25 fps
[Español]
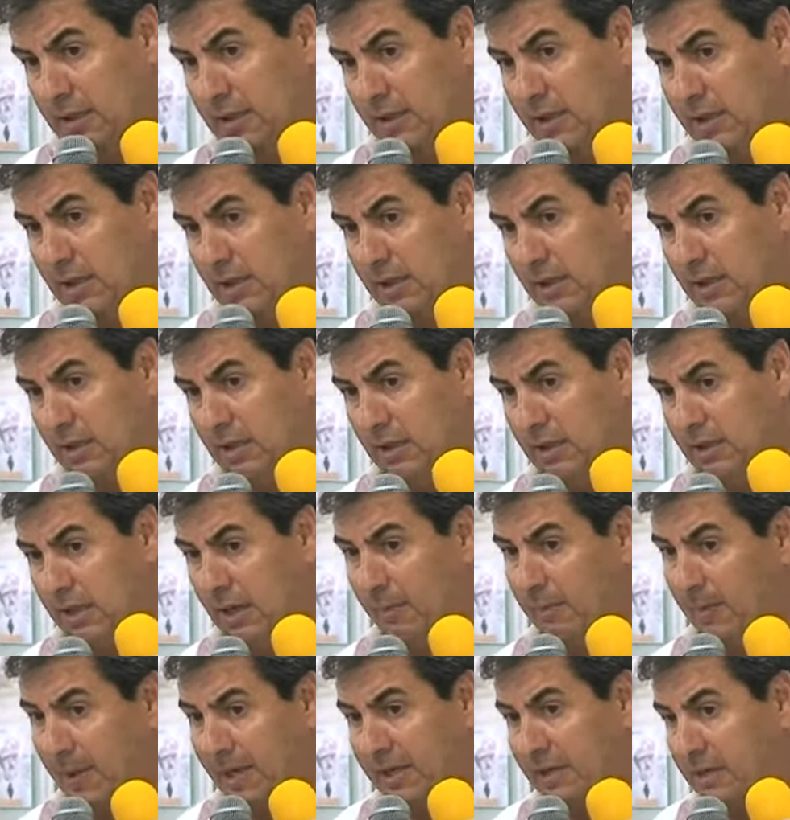y,
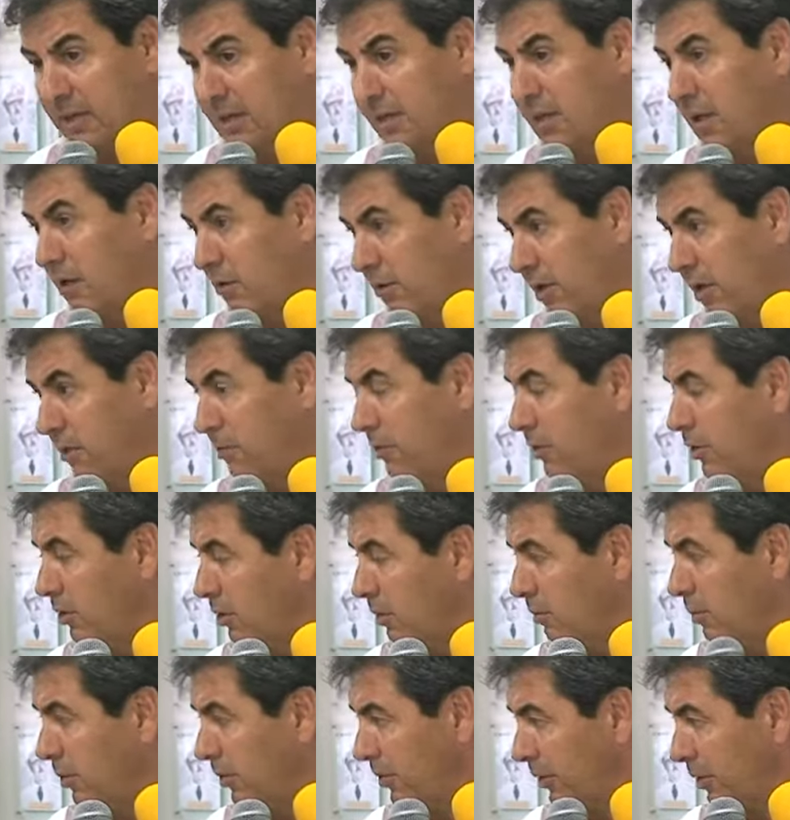a partir de ahora, bueno,
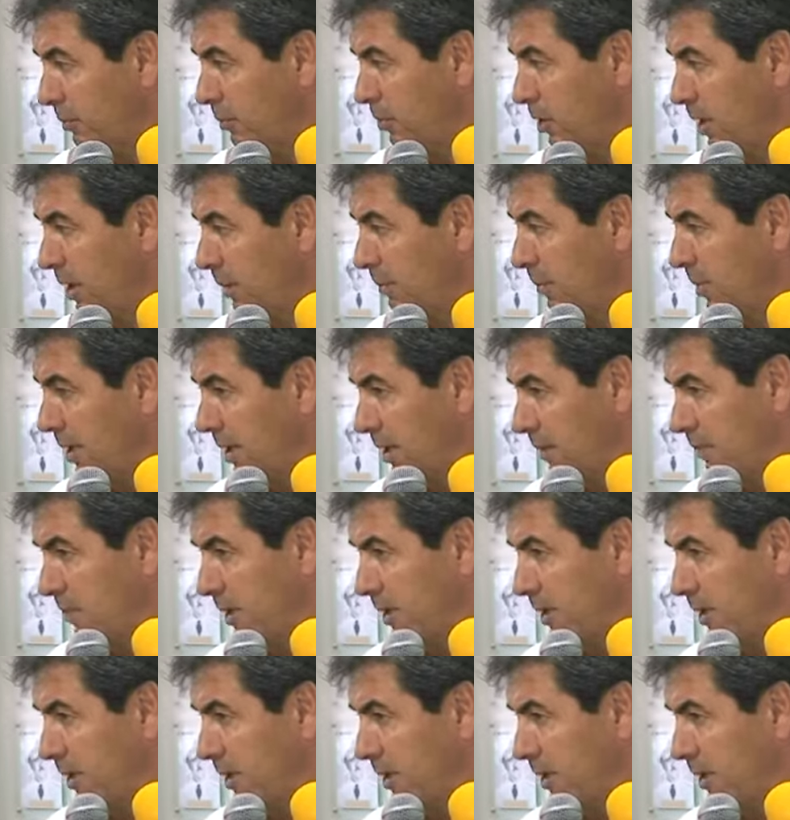nos pondremos en campaña